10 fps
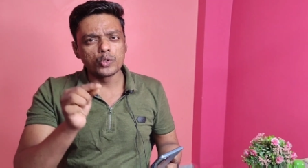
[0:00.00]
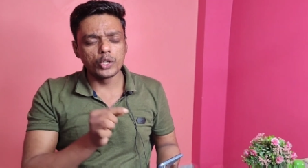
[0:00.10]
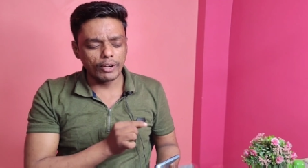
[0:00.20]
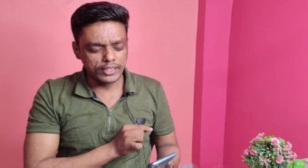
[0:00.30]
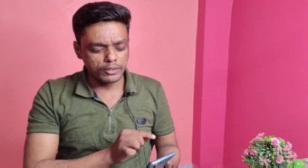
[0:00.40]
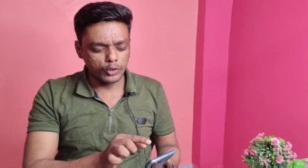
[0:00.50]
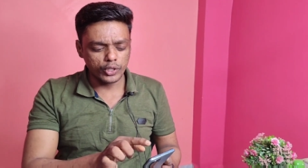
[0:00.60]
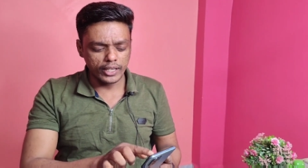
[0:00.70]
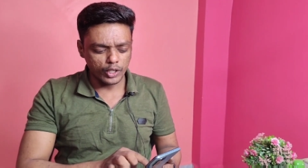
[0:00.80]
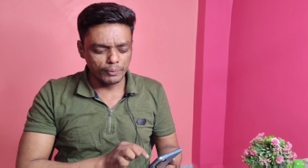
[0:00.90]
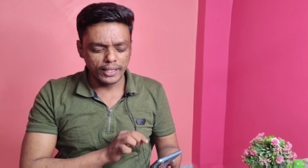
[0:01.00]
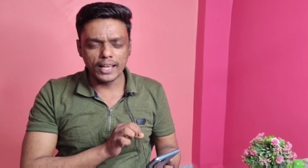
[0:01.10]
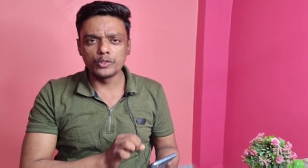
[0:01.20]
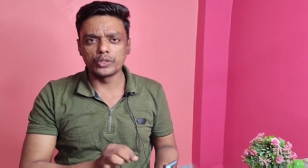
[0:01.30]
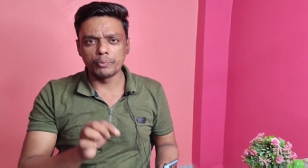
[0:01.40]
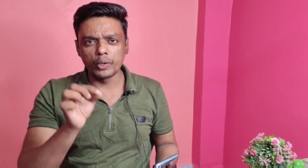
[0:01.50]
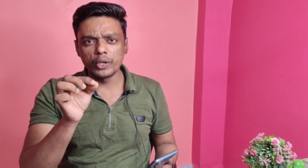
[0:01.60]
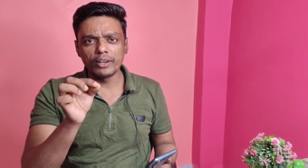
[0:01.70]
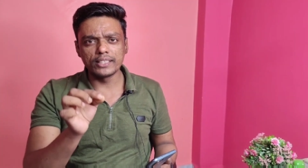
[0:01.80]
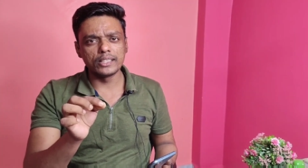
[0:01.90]
बहुत से डिवाइसेस को देखने को मिल गया जो
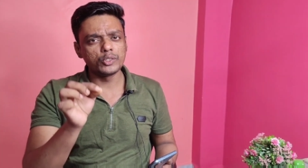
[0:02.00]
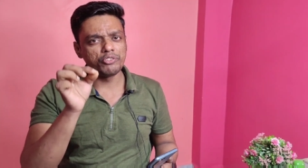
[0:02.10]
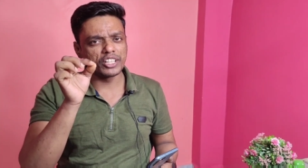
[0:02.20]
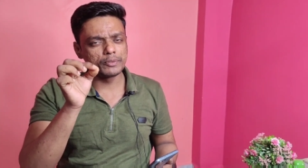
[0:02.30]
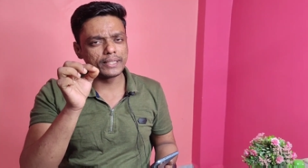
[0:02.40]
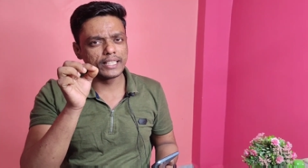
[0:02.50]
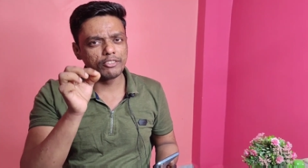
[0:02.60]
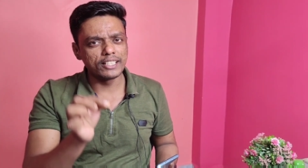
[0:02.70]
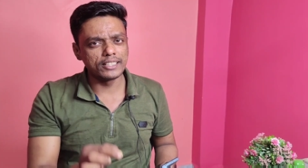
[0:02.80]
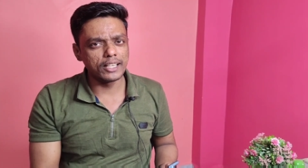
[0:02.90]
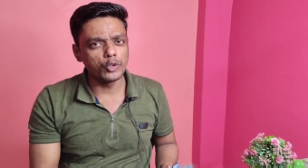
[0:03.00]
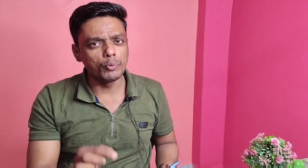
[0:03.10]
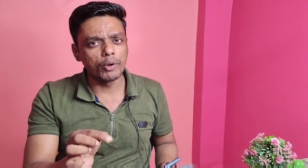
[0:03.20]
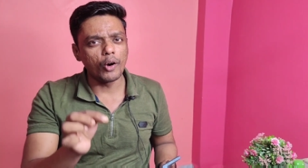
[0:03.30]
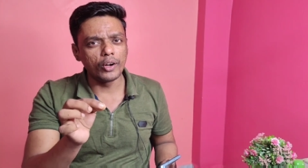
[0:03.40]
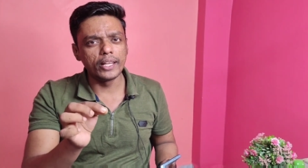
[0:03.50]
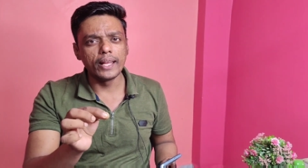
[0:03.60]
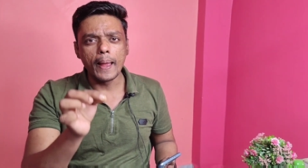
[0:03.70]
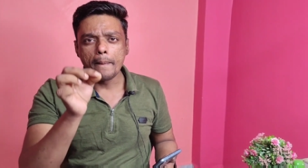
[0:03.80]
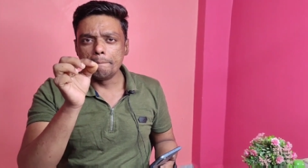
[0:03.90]
सपोर्ट डिवाइसेस हैं जो फर्स्ट बेस की डिवाइसेस है उनमें
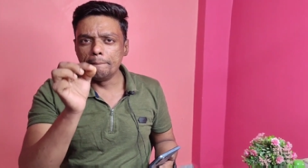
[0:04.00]
ऑलरेडी